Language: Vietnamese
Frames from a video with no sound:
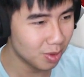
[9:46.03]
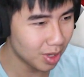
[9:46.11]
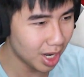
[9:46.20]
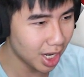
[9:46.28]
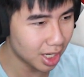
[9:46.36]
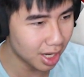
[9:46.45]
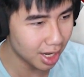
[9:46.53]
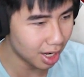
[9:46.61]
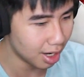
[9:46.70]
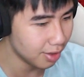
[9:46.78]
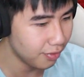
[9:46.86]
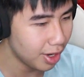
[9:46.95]
lại đặt tên
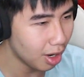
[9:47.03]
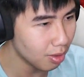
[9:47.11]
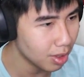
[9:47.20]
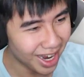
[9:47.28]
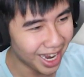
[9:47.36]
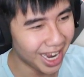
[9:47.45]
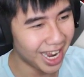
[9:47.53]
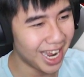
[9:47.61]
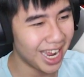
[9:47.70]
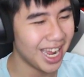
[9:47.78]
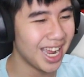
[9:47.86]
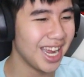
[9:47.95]
là hưng vlog
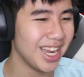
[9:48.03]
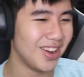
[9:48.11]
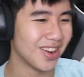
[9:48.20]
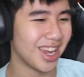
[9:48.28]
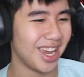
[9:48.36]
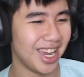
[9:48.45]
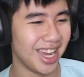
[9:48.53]
à, ok